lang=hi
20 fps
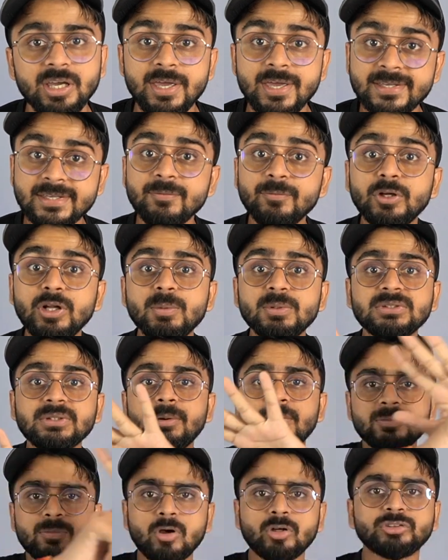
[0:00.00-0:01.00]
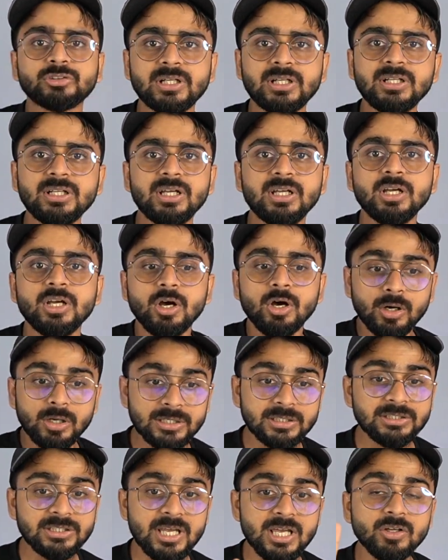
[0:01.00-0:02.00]
एक ही वीडियो में सब अनबॉक्स करेंगे
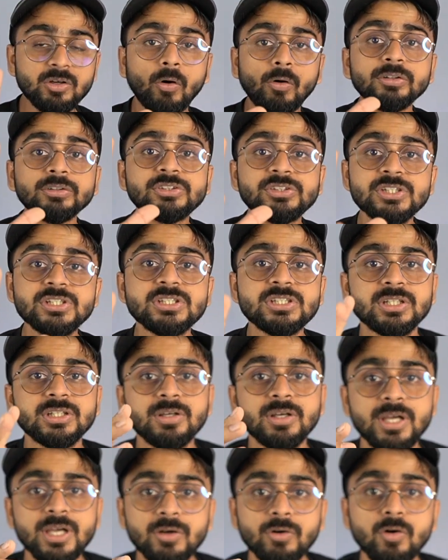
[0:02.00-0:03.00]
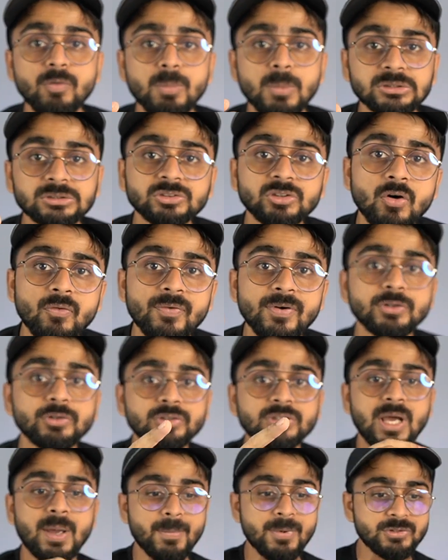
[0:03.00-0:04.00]
लेकिन एक और चीज़ एक और मस्त ऑफर जो
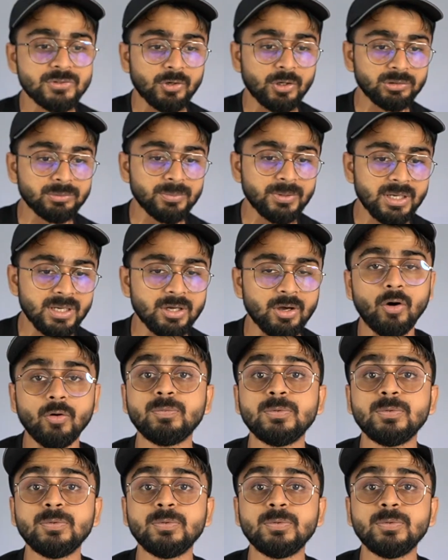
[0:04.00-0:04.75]
कि अमेजोन में है और